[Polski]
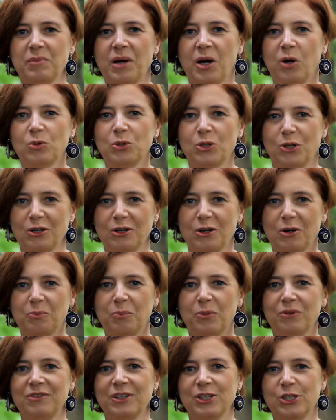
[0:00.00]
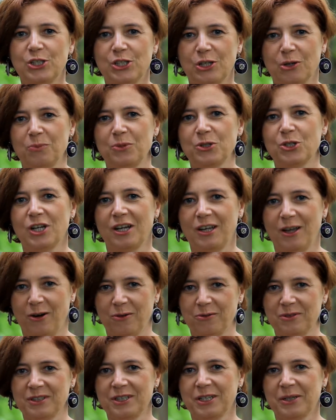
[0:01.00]
autorką powieści
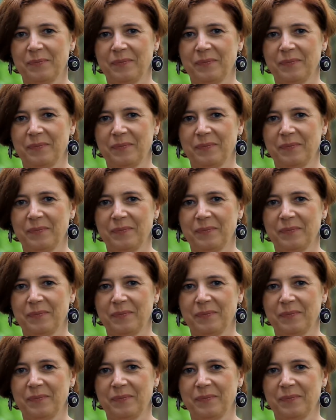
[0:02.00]
obyczajowych.